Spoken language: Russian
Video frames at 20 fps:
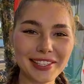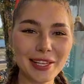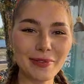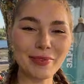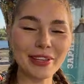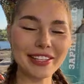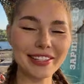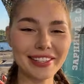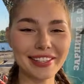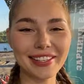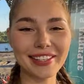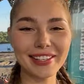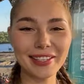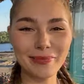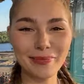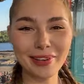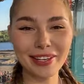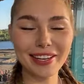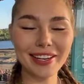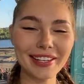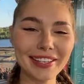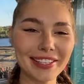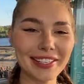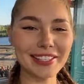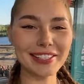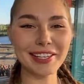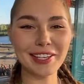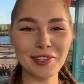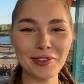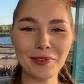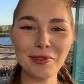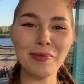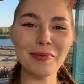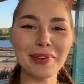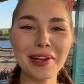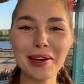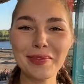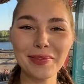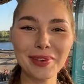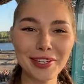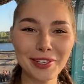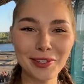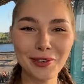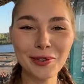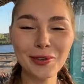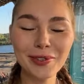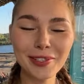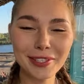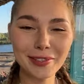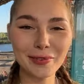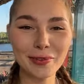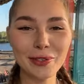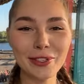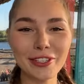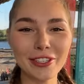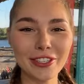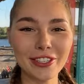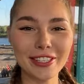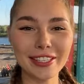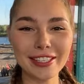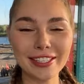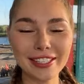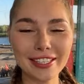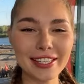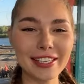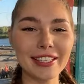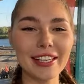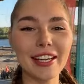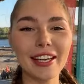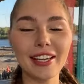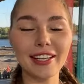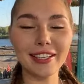«Заметки на полях». Расскажу вам, как прошел сегодняшний день.